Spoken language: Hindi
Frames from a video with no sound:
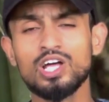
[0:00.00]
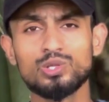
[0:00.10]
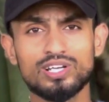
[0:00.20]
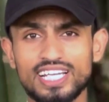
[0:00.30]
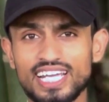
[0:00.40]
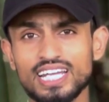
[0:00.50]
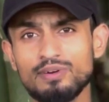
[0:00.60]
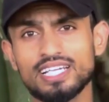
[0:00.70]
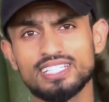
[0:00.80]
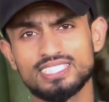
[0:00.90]
तो क्लियरली
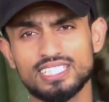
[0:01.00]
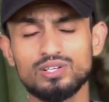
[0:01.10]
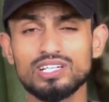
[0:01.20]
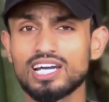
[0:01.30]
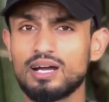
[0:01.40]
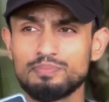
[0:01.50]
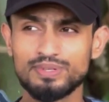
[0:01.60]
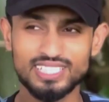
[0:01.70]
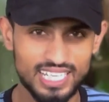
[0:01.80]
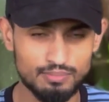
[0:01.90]
भाई कह सकता हूँ कि अगर आप
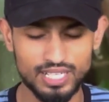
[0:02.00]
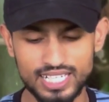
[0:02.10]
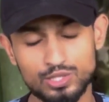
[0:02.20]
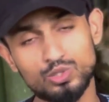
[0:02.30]
गेमर है